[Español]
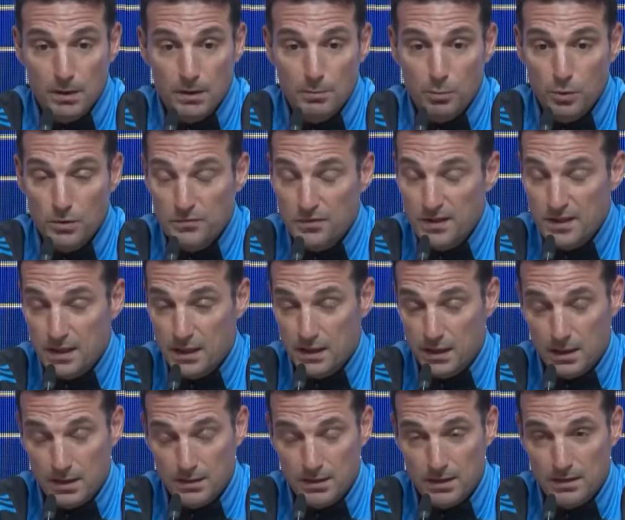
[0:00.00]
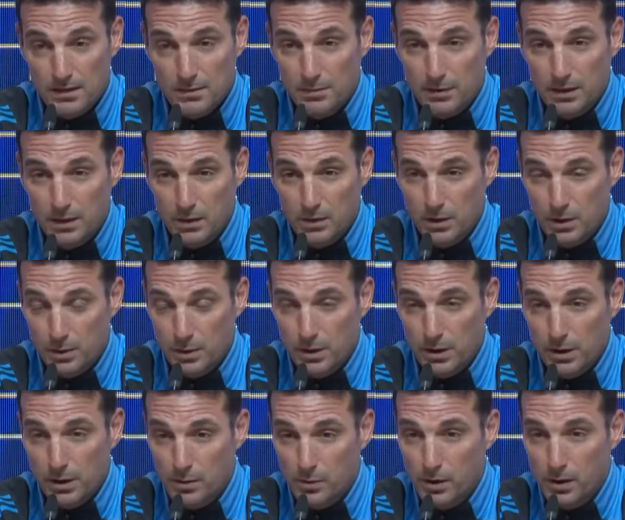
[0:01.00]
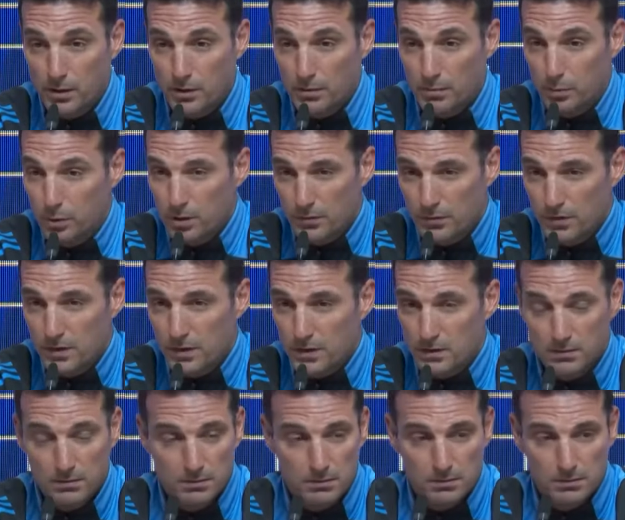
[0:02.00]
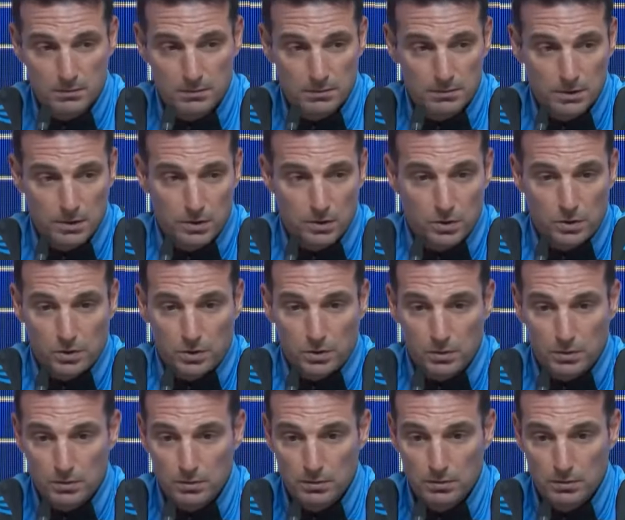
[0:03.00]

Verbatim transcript: muy difícil analizar ese partido a nivel de juego, muy difícil. No, no